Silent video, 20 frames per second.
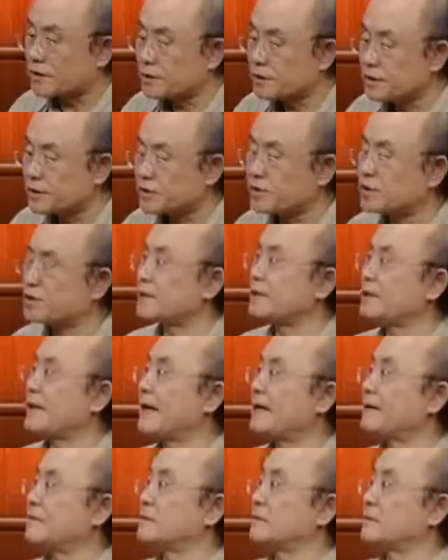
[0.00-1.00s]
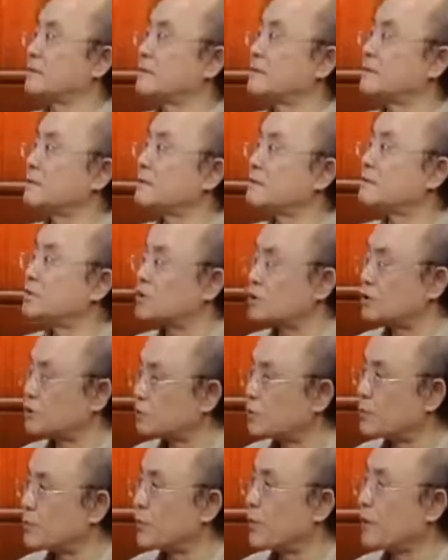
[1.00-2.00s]
管意识形态的政治
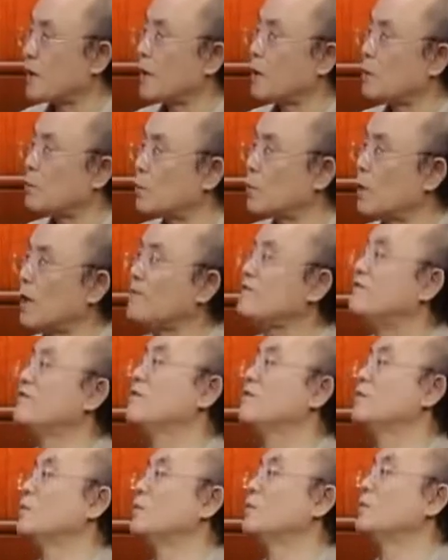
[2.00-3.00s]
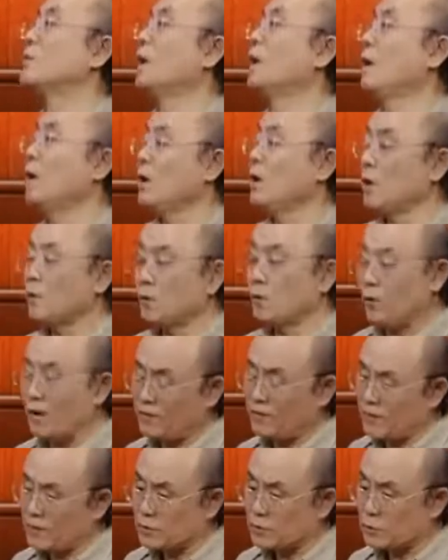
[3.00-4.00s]
局委员乌兰夫。啊，乌
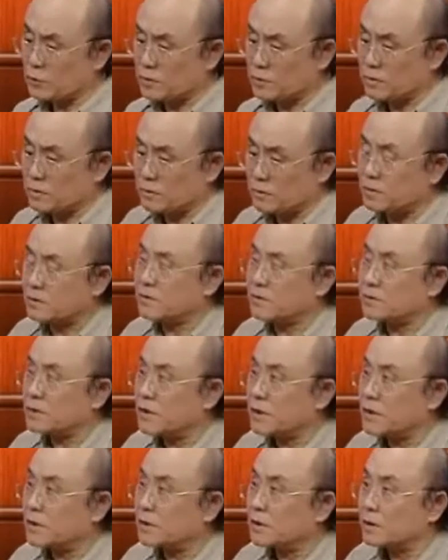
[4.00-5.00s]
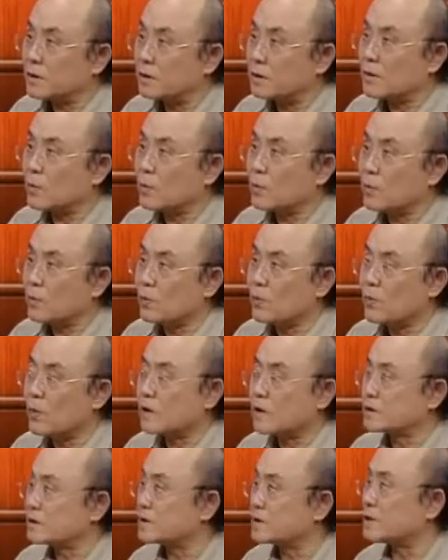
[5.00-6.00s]
兰夫也说，这个
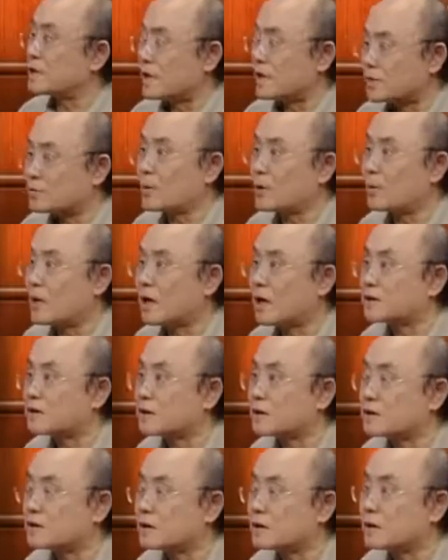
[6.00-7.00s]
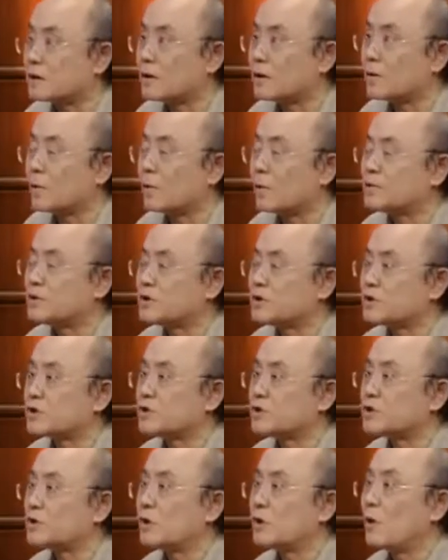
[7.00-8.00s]
我自己也做不了这个责任，我们
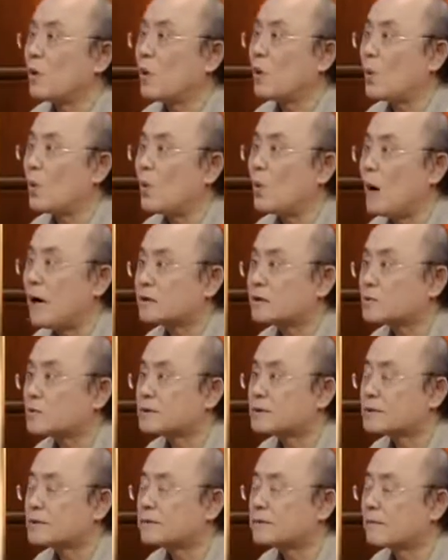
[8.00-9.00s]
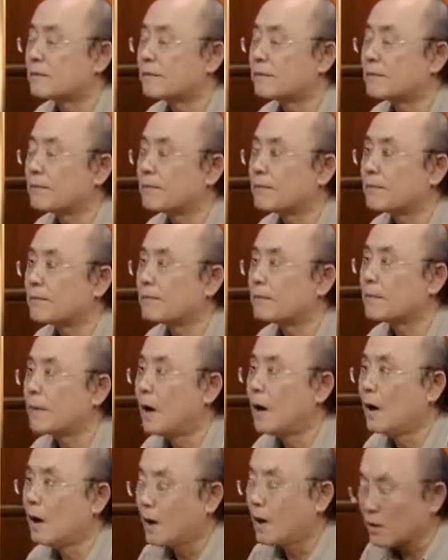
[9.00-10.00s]
请示华主席。嗯，华
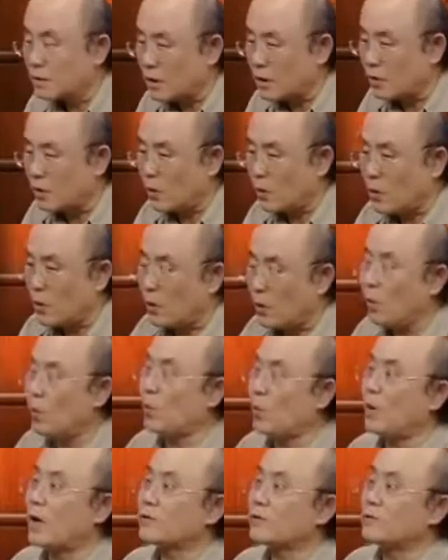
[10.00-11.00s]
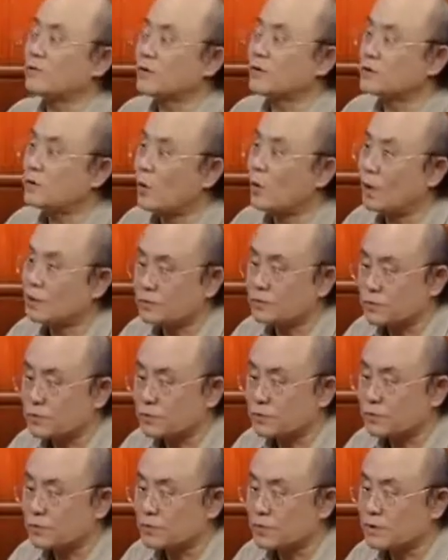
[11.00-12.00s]
国锋。那华国锋就华主
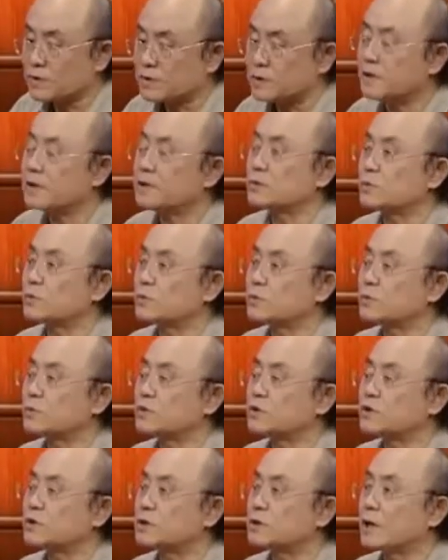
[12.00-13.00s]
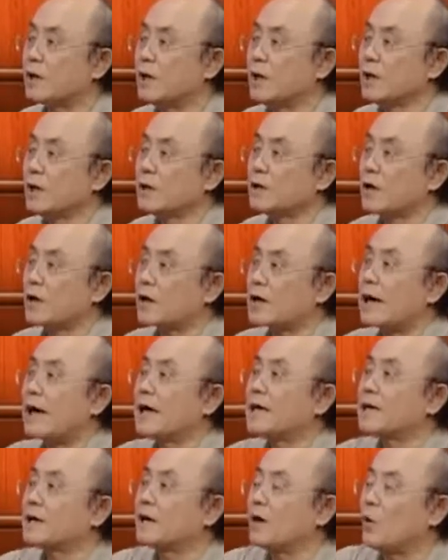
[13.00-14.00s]
席觉得这种事情要开